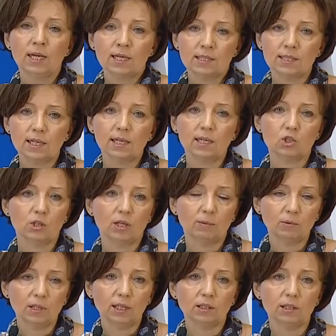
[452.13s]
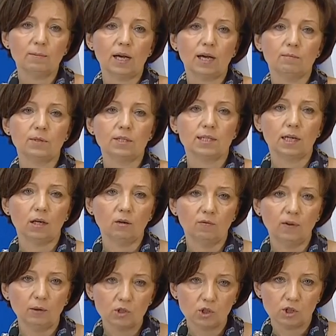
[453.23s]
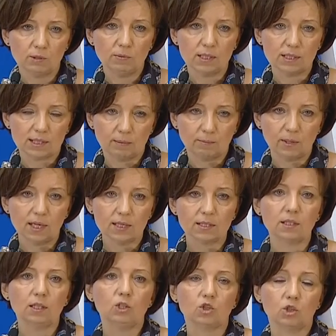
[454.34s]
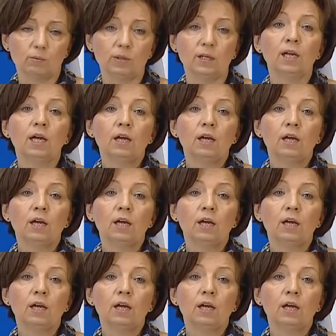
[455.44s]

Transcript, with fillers: Zależy nam na tym, aby zachowały się miejsca pracy i żeby